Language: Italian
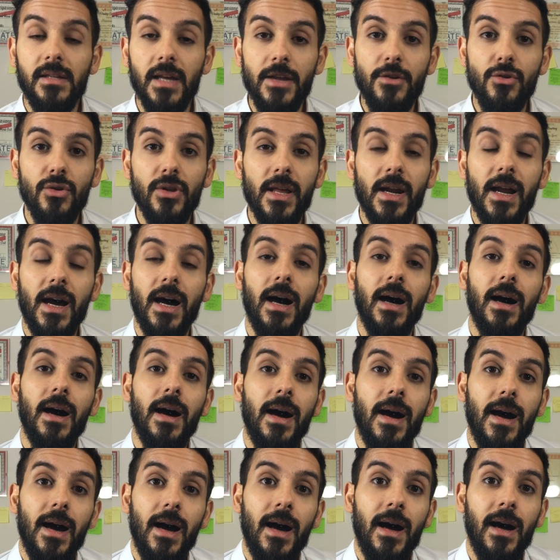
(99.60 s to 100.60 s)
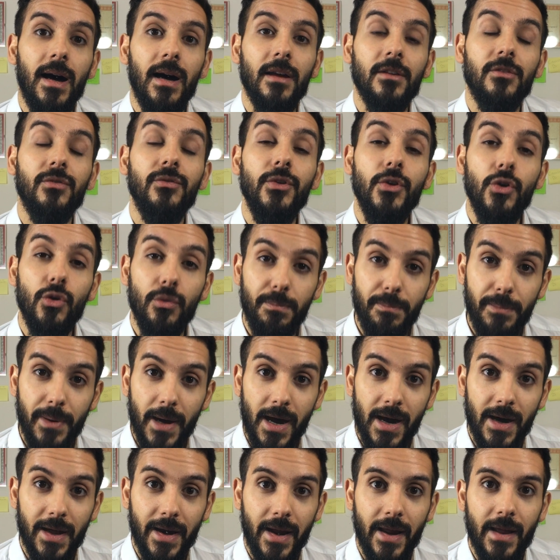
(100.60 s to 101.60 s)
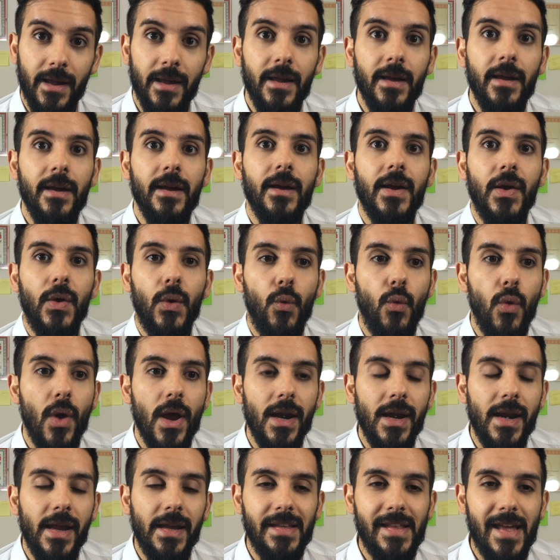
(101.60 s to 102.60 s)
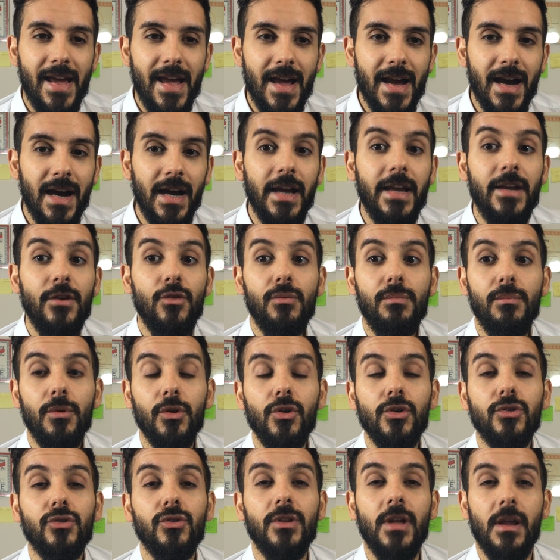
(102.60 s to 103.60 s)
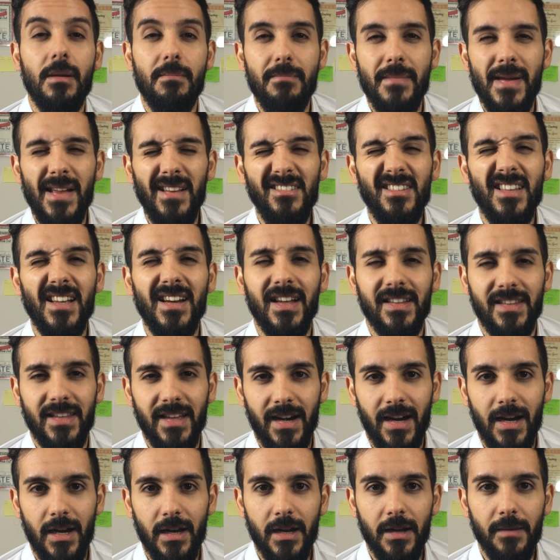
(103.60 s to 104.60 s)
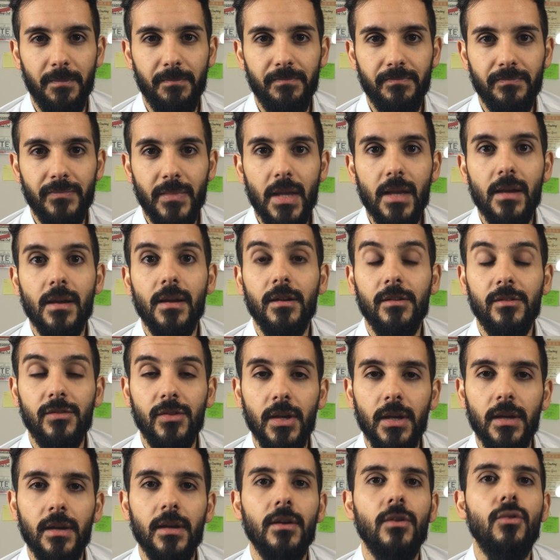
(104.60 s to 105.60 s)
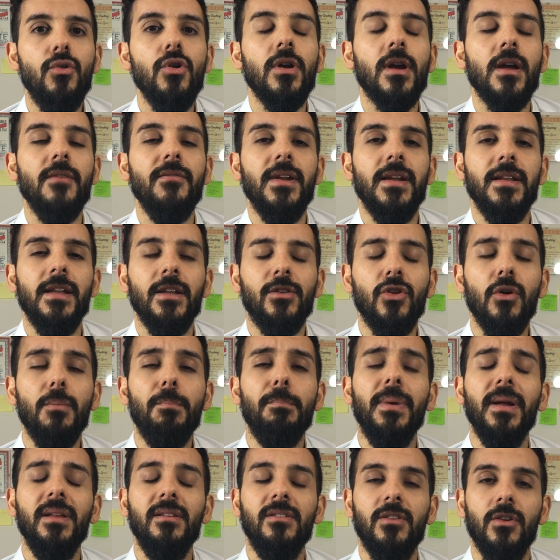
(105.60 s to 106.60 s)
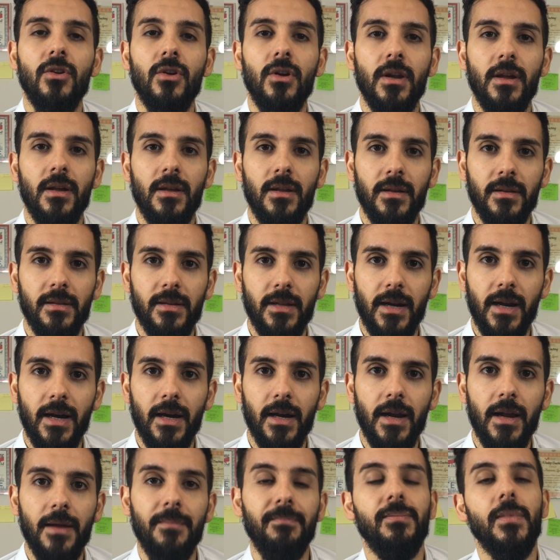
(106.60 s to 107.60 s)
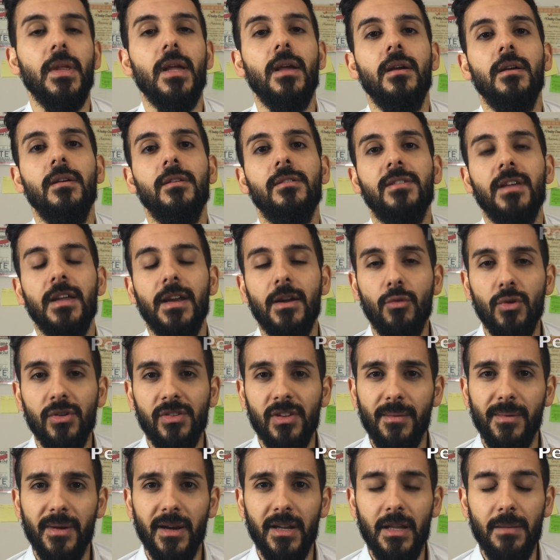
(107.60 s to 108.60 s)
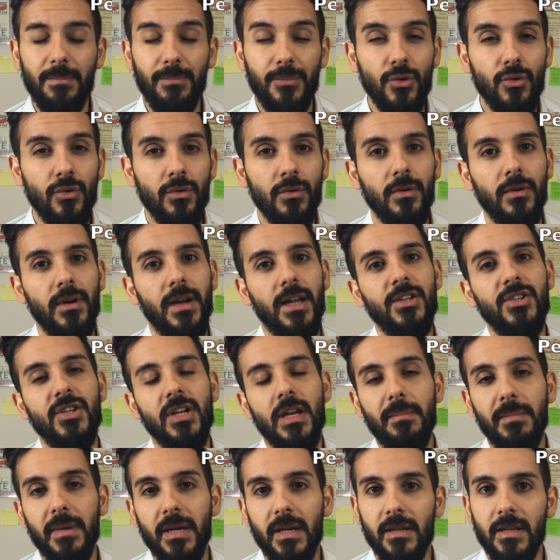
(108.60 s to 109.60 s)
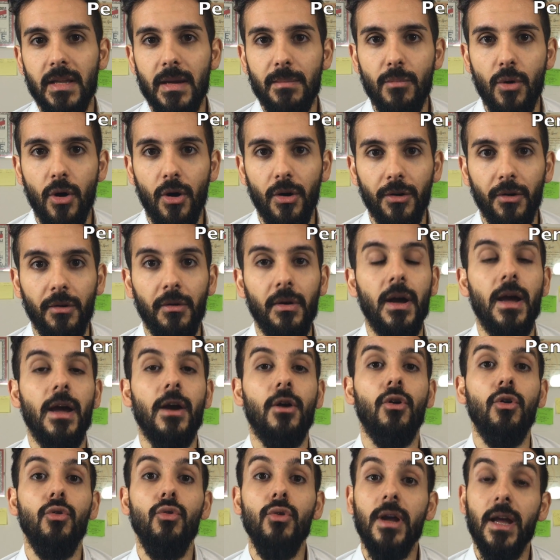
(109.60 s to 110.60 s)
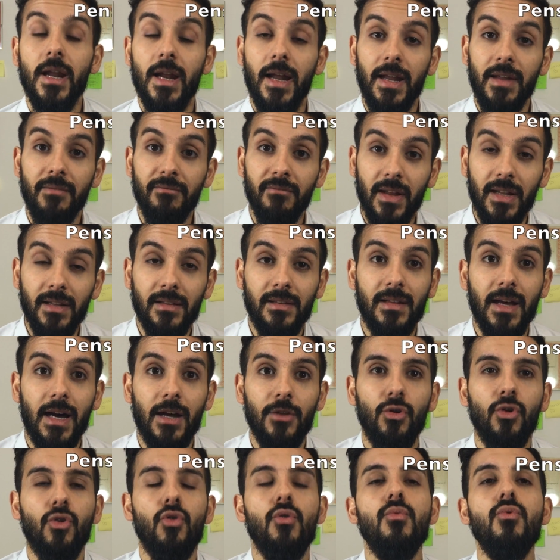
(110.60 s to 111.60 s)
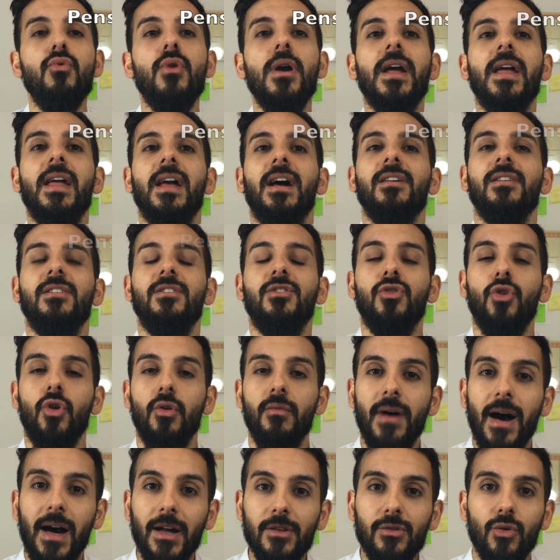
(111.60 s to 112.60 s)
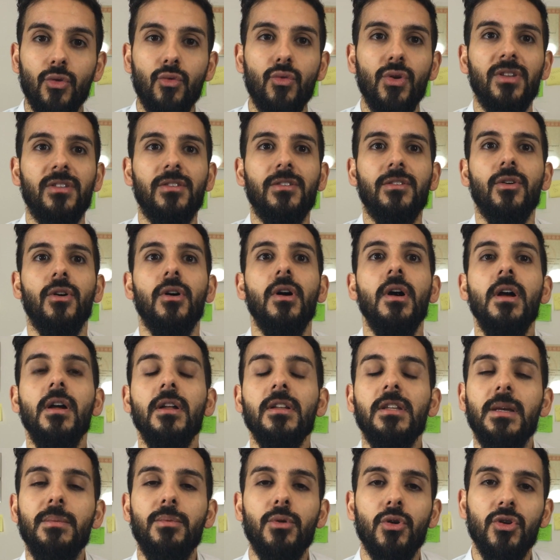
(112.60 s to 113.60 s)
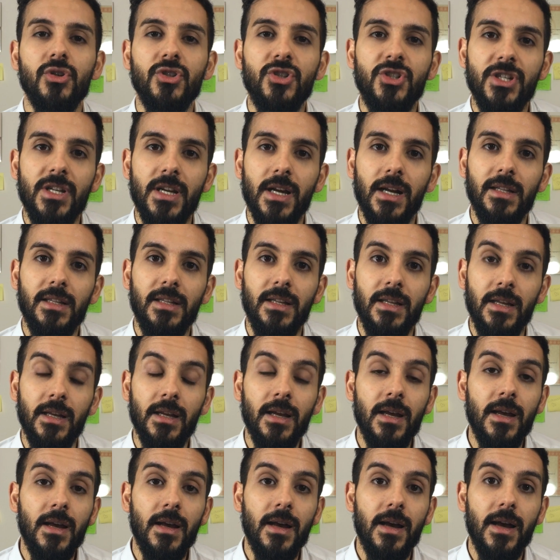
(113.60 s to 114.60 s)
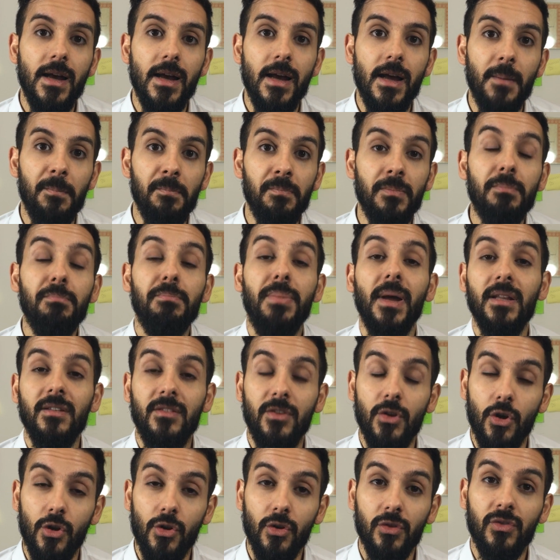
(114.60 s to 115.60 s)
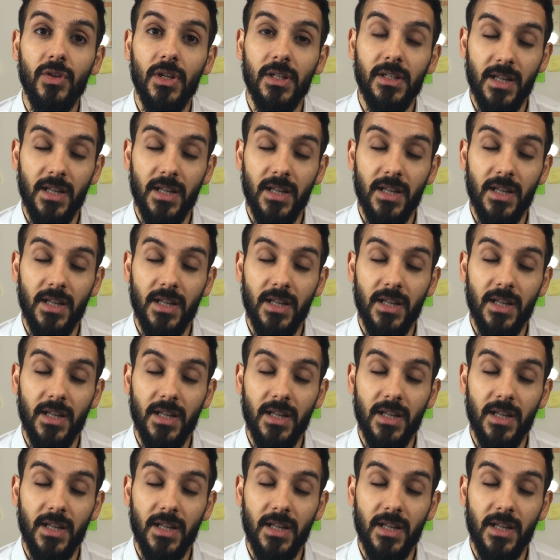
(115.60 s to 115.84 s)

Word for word: Ti aiuterà a sviluppare quell'idea in un modo totalmente laterale. Sì, quello che viene detto pensiero laterale. Se ne vuoi sapere di più, leggi i libri di De Bono. È colui che l'ha inventato, comunque che ha trovato questa tipologia di eh, pensiero nostro